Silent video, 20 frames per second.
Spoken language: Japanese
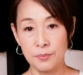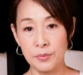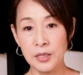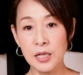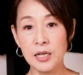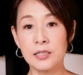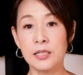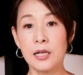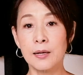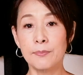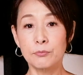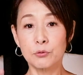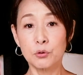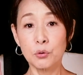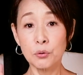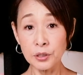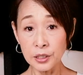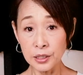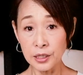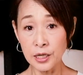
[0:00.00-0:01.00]
皆さん
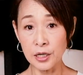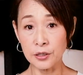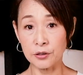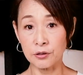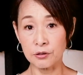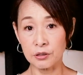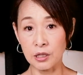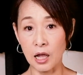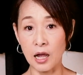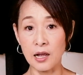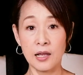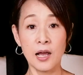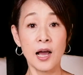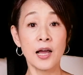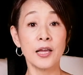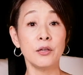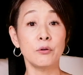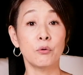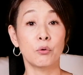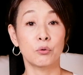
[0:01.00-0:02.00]
とにかく
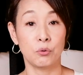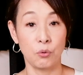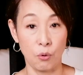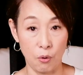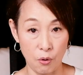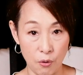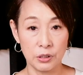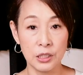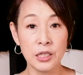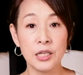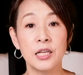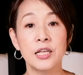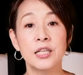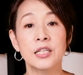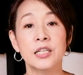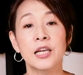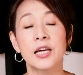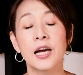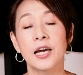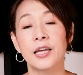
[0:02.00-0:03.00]
高い音に意
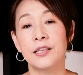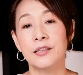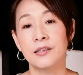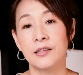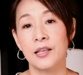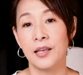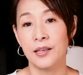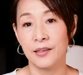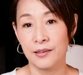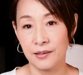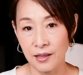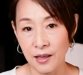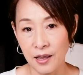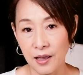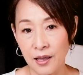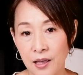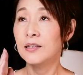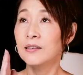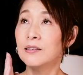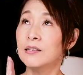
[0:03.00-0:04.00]
識がいってい
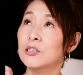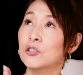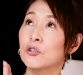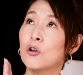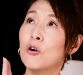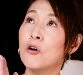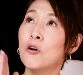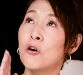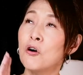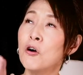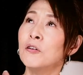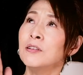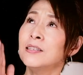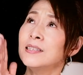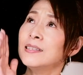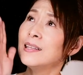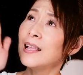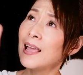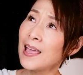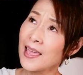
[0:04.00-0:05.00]
て少
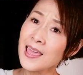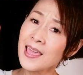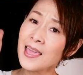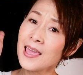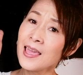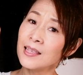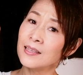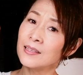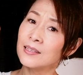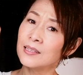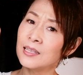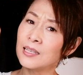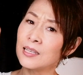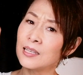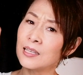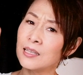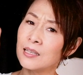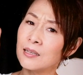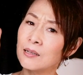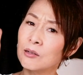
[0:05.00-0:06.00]
年に
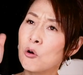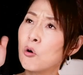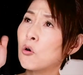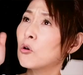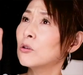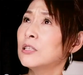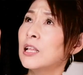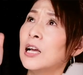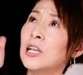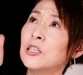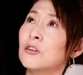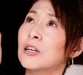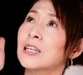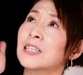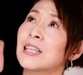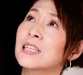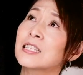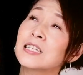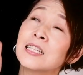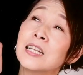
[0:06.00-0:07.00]
ここなんとか
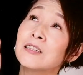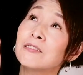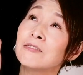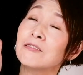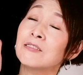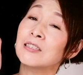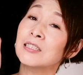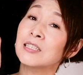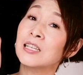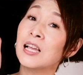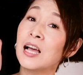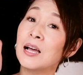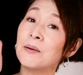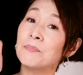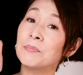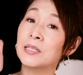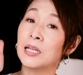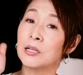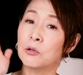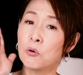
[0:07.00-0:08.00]
出さなくっちゃ
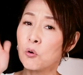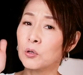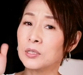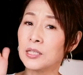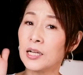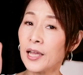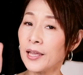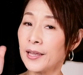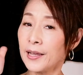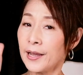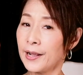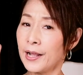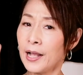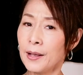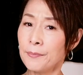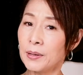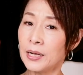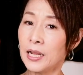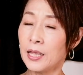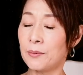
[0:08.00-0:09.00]
みたいにここ高いから
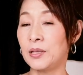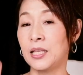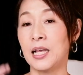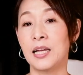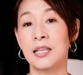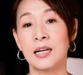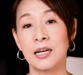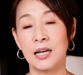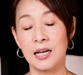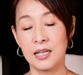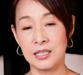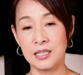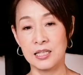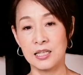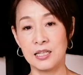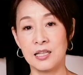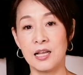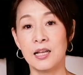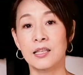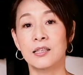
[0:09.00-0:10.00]
頑張れみたいな感じ
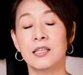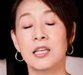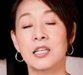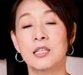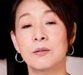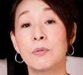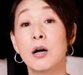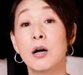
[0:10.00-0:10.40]
になってし